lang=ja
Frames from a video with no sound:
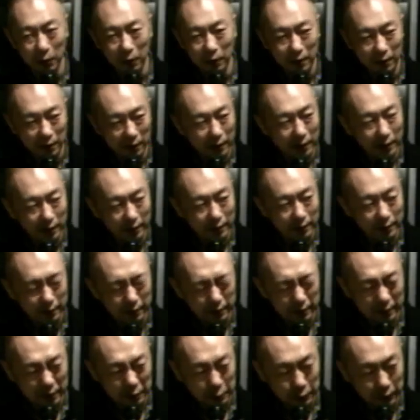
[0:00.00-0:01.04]

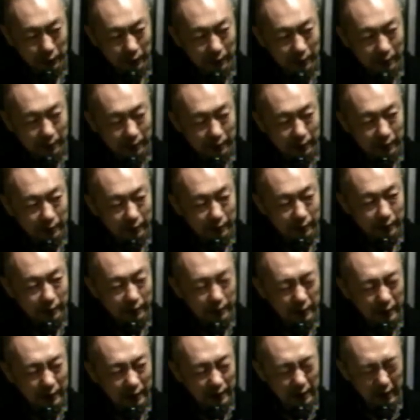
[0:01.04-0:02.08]
DTM の世
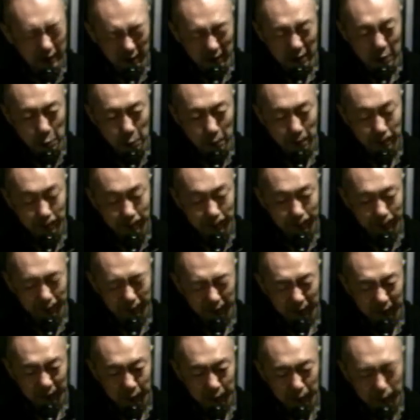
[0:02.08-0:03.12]
界とそのいわゆ
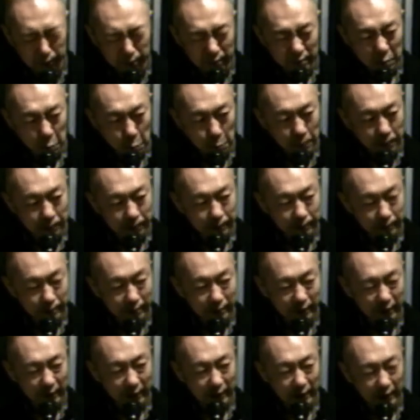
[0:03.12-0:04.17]
るバンドの
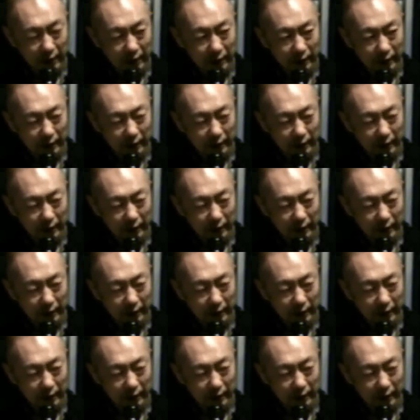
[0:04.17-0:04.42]
世界